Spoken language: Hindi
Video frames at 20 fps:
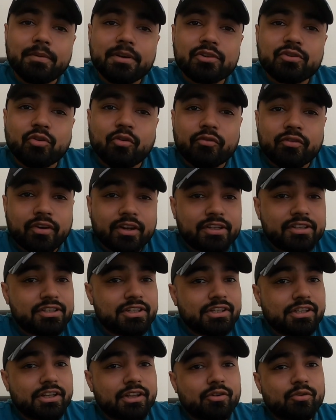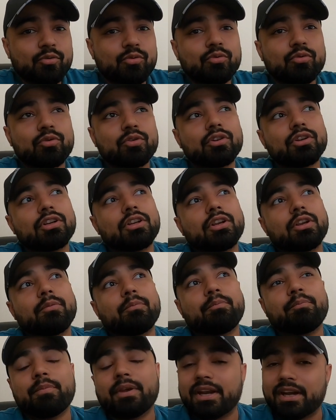में सॉफ्टवेयर इंजीनियर हूँ
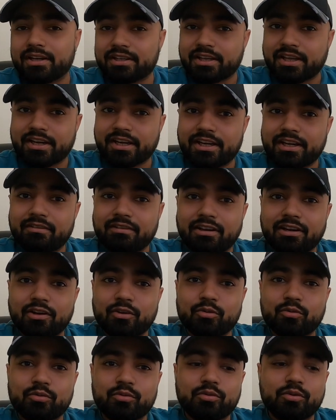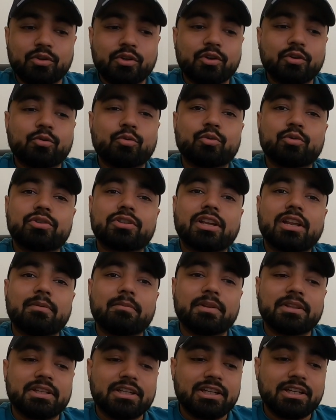मेरठ का रहने वाला हूँ कुछ साल
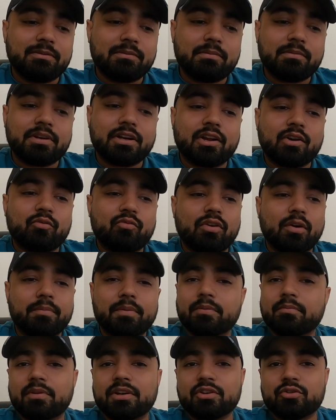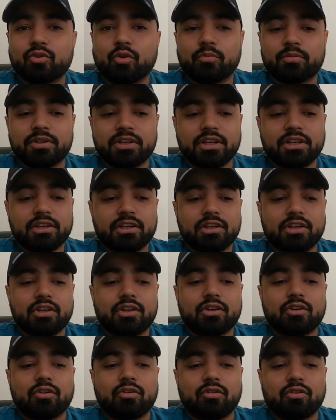मैं दिल्ली में भी रहा हूँ वहाँ पे भी मैंने जॉब किया है
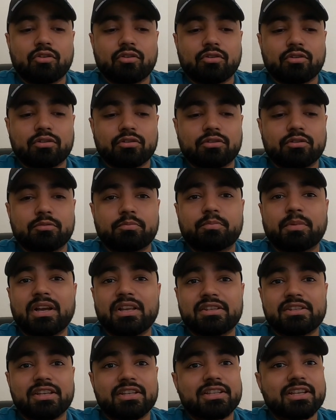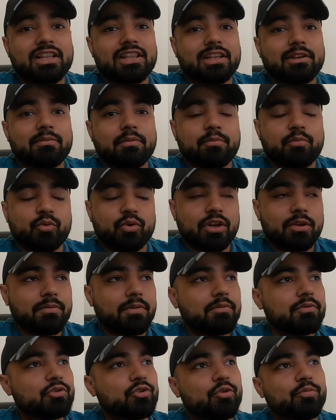और पाँच छः साल तक मैं पुणे में
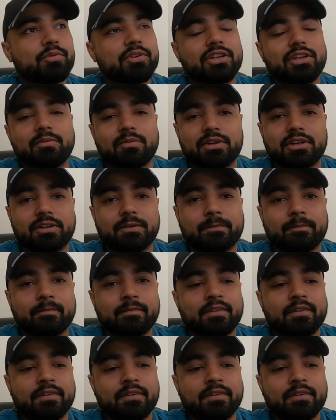भी जॉब की है मैंने